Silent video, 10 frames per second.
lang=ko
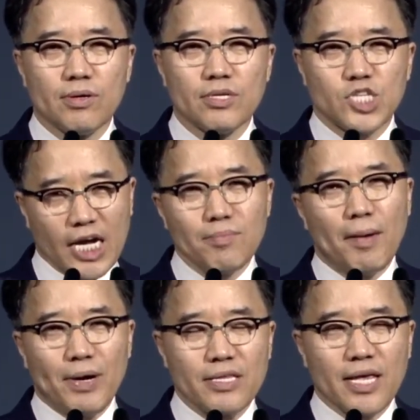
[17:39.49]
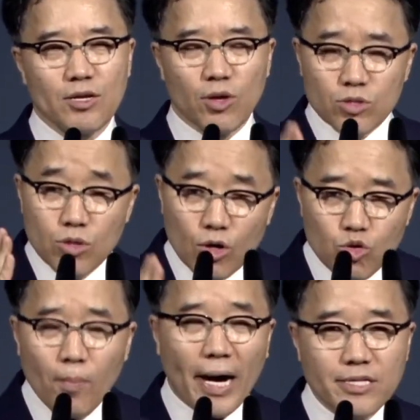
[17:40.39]
자기만 받은 게 아니고
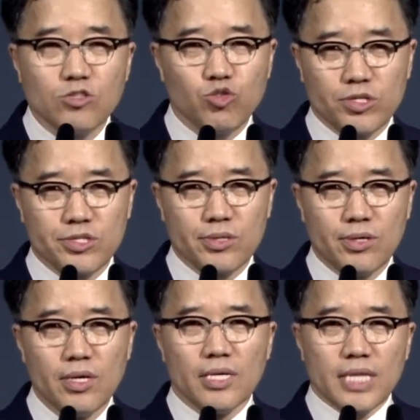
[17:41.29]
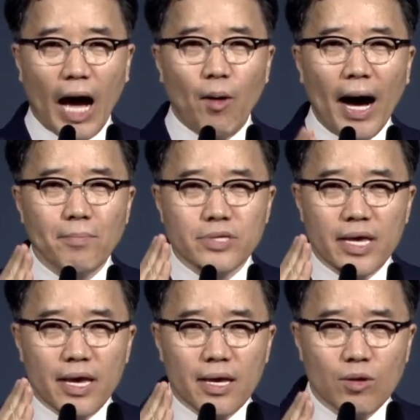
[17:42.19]
너도 받을 수 있어. 나와
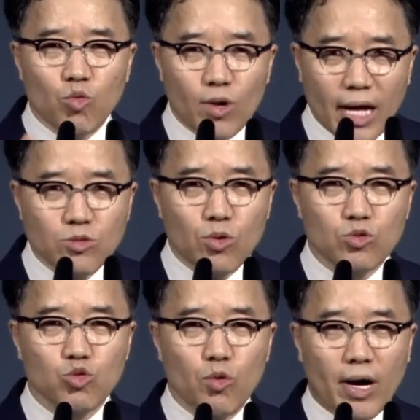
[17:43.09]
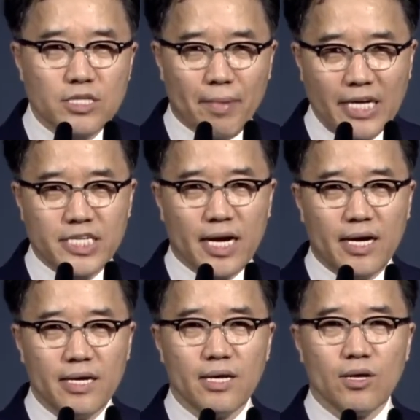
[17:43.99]
함께 고난도 두려워하지 말자.
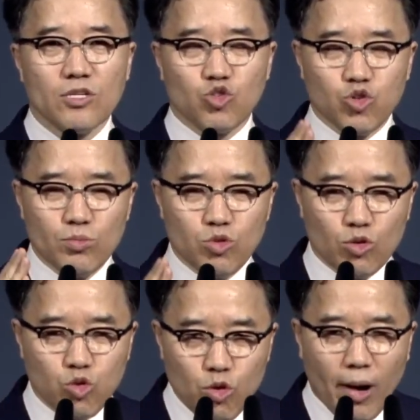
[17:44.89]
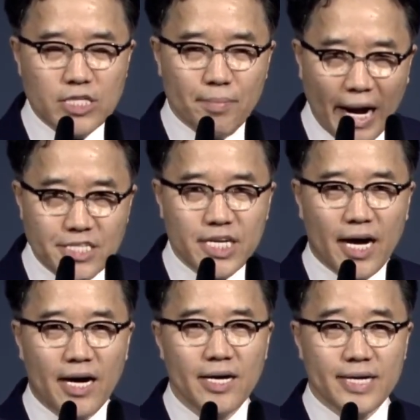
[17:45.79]
죽음도 두려워하지
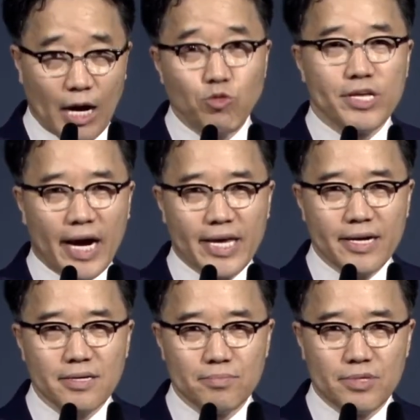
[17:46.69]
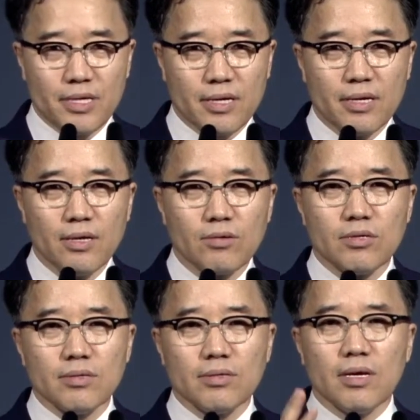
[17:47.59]
말자라고 이야기하는 겁니다.
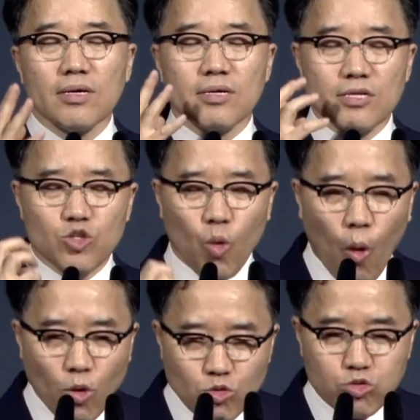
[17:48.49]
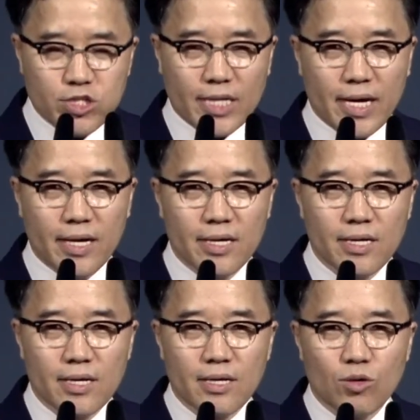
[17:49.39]
그런 그런 좋은 군사다.
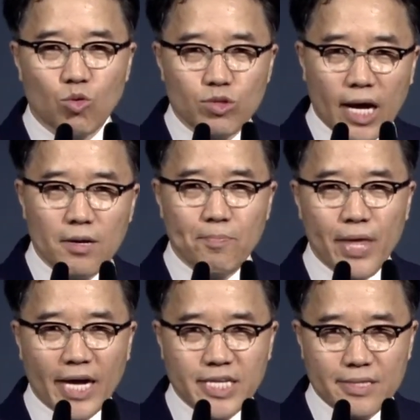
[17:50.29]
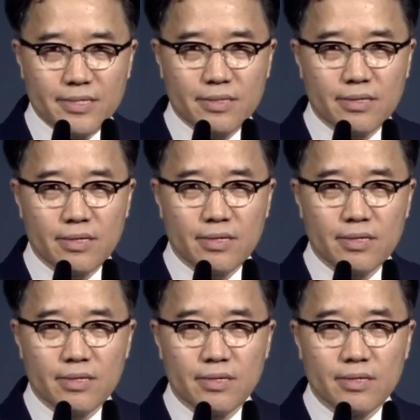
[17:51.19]
고난을 피하지 않는
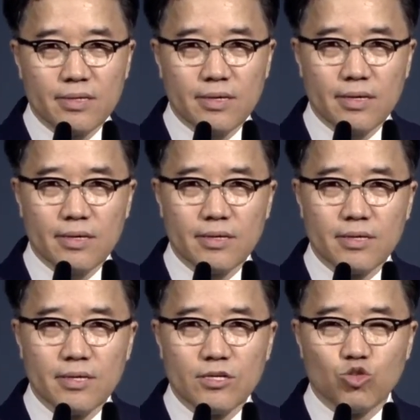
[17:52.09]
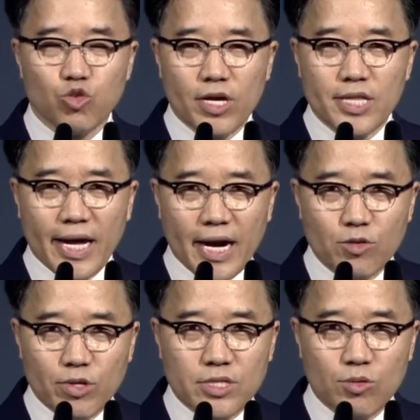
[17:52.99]
아, 주의 나라를
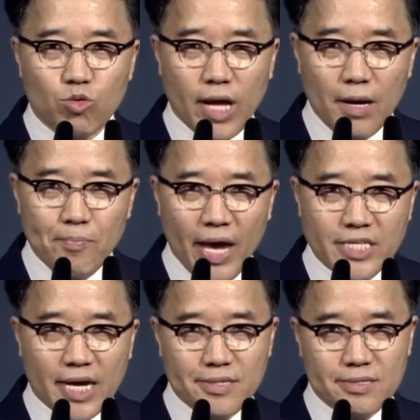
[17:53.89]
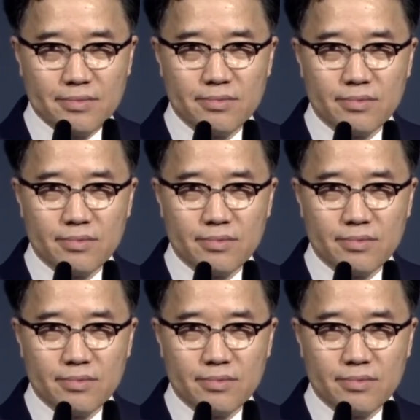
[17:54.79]
위해서 고난을 피하지 않는